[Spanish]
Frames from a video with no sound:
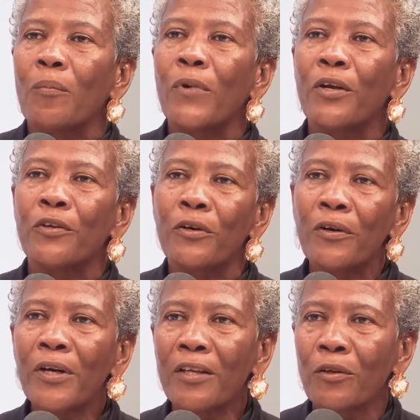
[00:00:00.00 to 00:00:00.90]
Bueno, yo
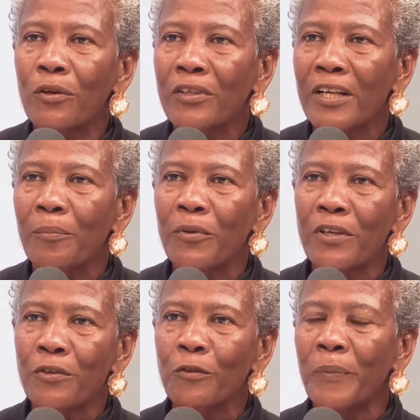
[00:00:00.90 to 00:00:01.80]
creo que todos tenemos
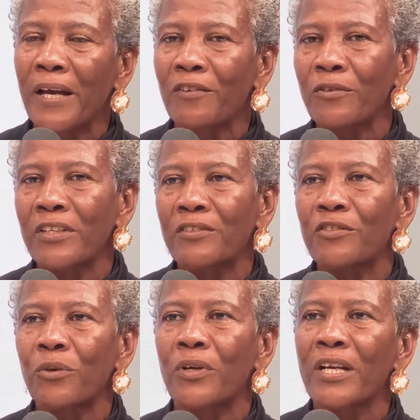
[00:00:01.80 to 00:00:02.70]
esos pedazos de
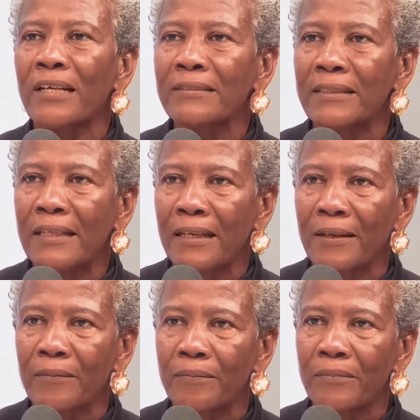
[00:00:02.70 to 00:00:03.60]
historias
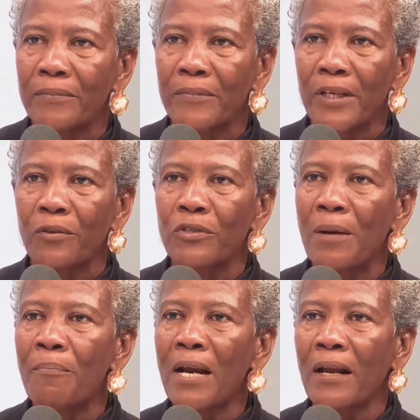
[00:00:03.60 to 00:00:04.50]
que, nos
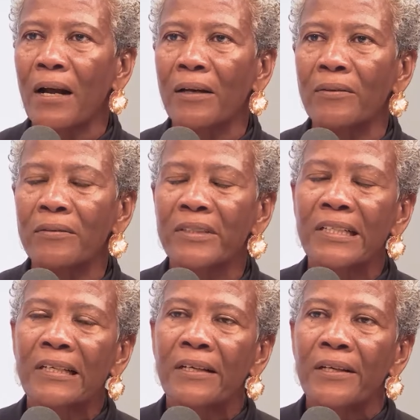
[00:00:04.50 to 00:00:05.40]
han marcado,
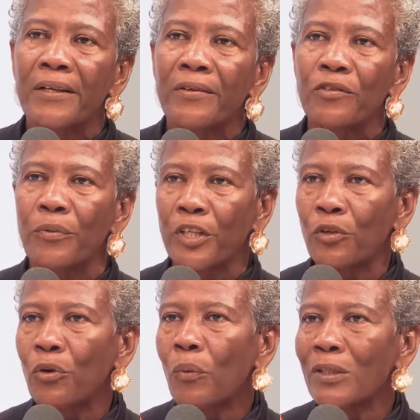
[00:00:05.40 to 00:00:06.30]
sobre
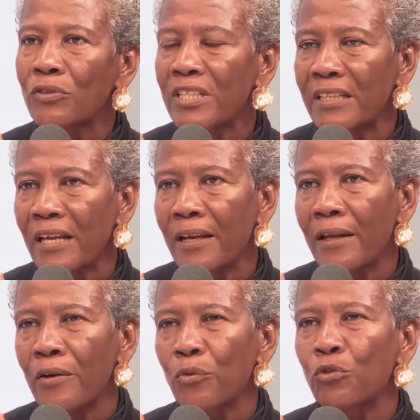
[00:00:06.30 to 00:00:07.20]
todo cuando se
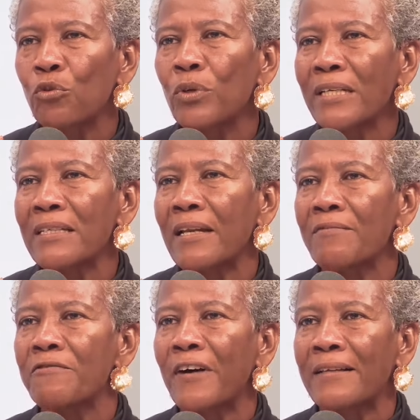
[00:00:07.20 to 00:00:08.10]
tienen rupturas en la
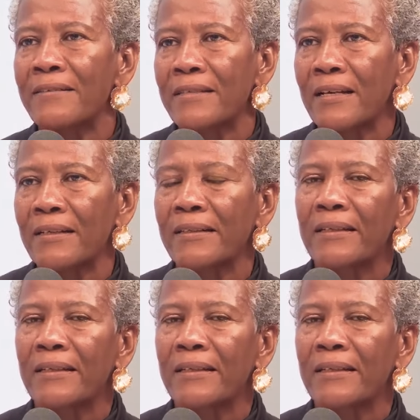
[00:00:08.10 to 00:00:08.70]
infancia.